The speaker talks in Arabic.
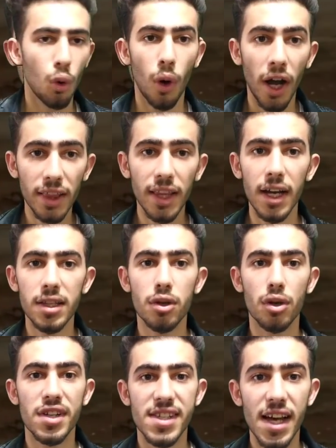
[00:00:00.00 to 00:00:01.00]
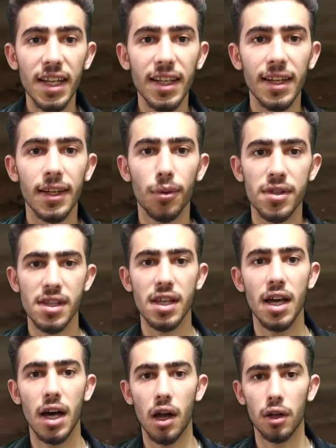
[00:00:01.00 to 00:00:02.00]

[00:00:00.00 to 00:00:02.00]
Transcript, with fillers: وحتى أن الرسالة اللي وصلها